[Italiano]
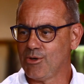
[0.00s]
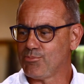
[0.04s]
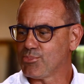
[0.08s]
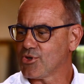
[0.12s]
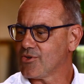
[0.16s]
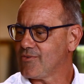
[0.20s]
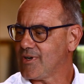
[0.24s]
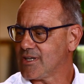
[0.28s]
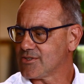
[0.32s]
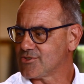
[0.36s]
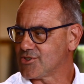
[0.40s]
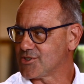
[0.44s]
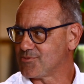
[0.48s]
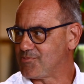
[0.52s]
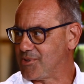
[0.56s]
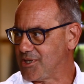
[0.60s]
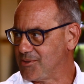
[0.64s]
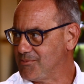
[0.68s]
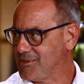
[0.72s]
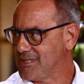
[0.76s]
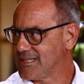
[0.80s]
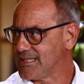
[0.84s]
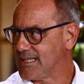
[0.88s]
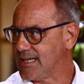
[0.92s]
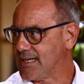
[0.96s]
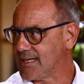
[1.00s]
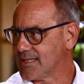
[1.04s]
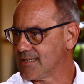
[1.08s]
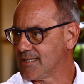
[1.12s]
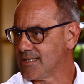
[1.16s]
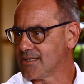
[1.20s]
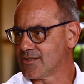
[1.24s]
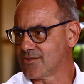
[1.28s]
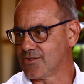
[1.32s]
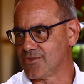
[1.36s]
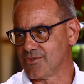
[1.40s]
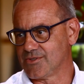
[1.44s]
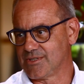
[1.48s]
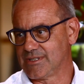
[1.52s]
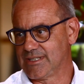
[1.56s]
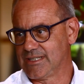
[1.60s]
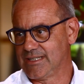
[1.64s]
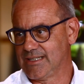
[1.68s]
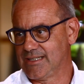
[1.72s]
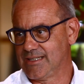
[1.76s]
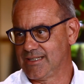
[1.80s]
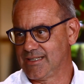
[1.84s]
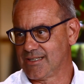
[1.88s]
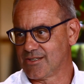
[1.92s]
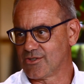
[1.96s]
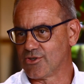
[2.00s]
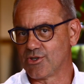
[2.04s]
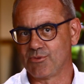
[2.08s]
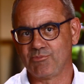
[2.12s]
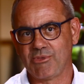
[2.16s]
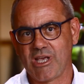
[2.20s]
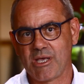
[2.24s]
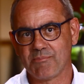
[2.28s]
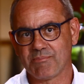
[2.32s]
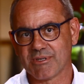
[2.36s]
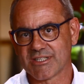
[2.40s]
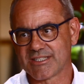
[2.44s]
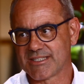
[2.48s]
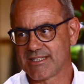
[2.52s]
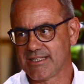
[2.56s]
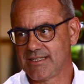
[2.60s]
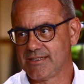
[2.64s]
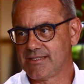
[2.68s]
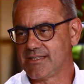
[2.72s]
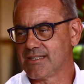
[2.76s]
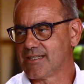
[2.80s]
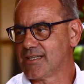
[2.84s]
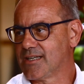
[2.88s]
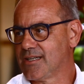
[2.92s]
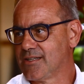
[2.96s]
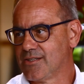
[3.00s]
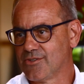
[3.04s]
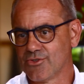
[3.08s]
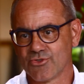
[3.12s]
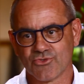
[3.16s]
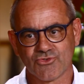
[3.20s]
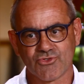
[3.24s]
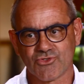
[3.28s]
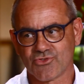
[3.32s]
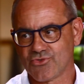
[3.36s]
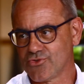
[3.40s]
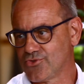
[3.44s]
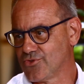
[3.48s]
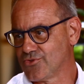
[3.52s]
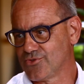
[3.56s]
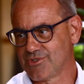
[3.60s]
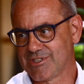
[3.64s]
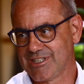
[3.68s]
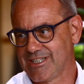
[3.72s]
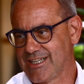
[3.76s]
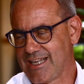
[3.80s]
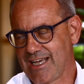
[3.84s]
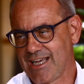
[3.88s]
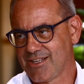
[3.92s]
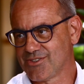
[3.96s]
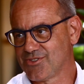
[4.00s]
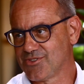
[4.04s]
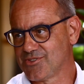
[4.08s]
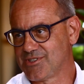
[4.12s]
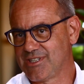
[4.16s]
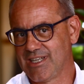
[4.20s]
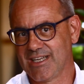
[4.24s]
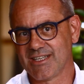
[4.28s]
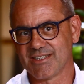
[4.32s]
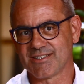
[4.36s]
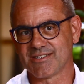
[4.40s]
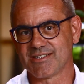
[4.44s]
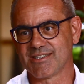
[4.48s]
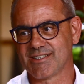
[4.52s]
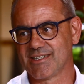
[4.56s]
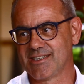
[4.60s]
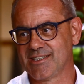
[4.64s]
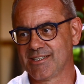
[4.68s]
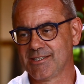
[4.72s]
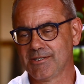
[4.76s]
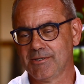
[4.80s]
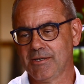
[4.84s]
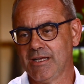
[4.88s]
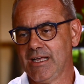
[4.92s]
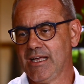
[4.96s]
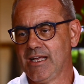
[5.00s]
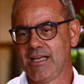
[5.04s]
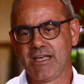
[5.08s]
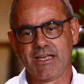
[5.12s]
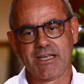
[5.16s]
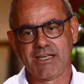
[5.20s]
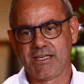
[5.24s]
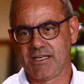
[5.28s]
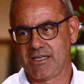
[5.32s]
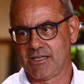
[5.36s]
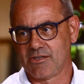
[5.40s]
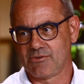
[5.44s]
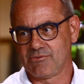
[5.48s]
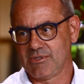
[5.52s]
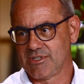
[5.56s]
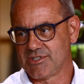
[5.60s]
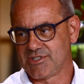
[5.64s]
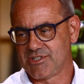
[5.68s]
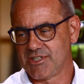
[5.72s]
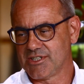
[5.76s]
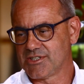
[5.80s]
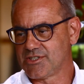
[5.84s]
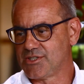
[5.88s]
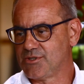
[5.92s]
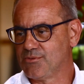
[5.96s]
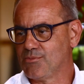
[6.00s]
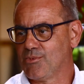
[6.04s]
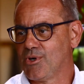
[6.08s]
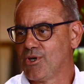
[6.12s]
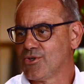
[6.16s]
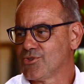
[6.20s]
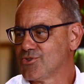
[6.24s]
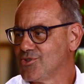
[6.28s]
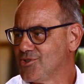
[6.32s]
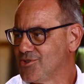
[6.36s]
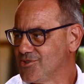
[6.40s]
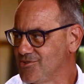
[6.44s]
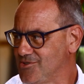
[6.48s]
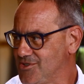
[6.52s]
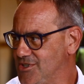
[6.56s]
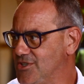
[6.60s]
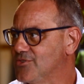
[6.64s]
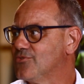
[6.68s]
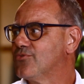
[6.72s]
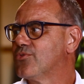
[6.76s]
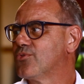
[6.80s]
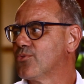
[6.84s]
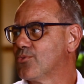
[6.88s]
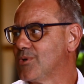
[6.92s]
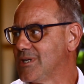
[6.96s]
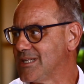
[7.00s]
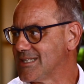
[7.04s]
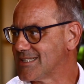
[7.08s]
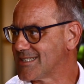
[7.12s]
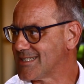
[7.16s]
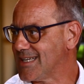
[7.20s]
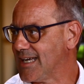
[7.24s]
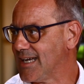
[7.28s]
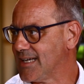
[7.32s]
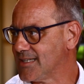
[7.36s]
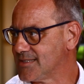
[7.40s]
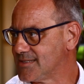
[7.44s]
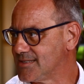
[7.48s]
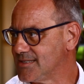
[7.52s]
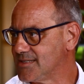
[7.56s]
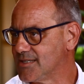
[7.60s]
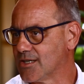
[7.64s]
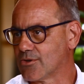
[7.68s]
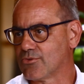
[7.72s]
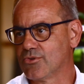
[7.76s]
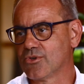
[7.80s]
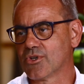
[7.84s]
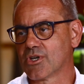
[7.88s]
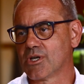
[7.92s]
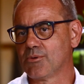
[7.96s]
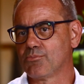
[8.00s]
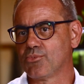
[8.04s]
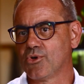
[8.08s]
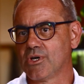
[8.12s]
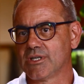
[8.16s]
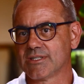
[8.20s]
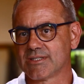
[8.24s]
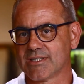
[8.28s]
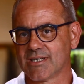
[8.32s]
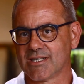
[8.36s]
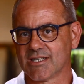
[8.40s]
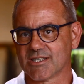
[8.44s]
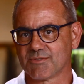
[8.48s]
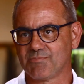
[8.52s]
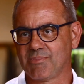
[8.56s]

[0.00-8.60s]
ho provato a sperimentarla con, eh, con i miei pazienti che non sono in grado di essere in qualsiasi modo influenzati da quello che può essere